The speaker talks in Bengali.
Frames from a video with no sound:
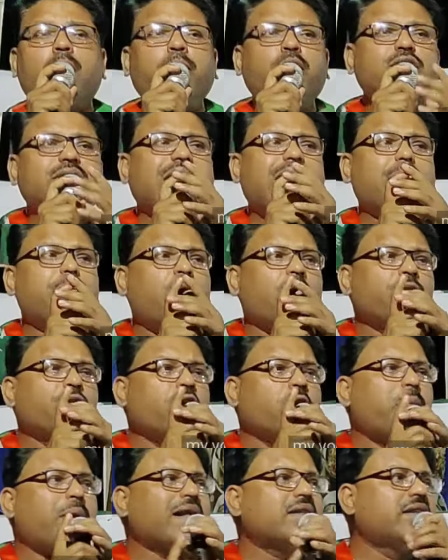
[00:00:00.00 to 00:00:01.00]
মমতা
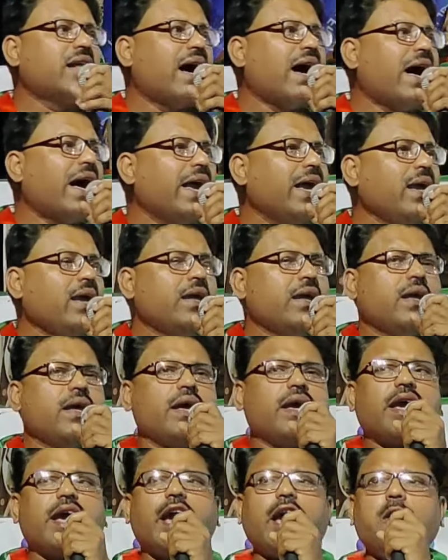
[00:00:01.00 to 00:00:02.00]
বন্দ্যোপাধ্যায়
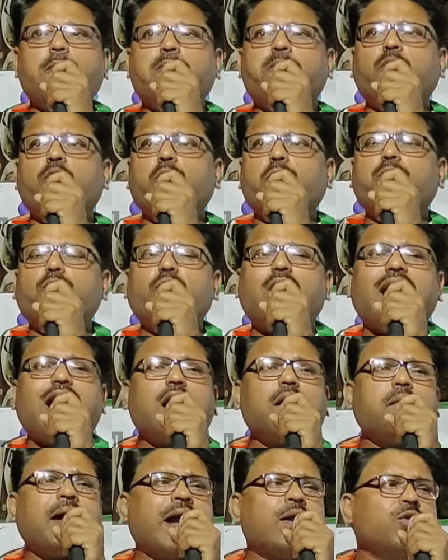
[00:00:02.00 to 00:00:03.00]
এই
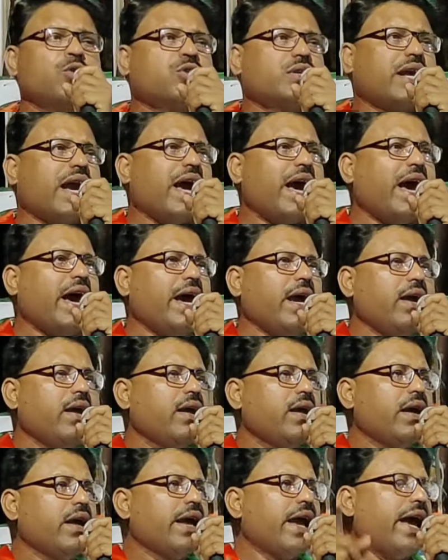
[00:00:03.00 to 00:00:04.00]
পুরপুরার মানুষকে
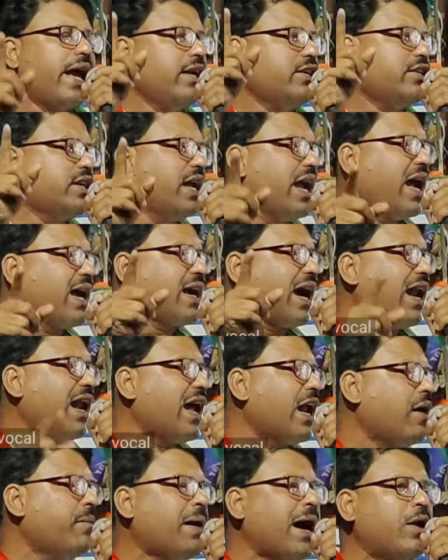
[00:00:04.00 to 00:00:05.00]
এই
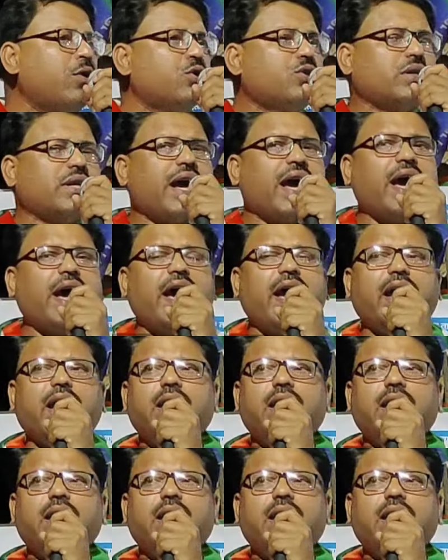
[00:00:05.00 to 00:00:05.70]
শিয়াখালার মানুষকে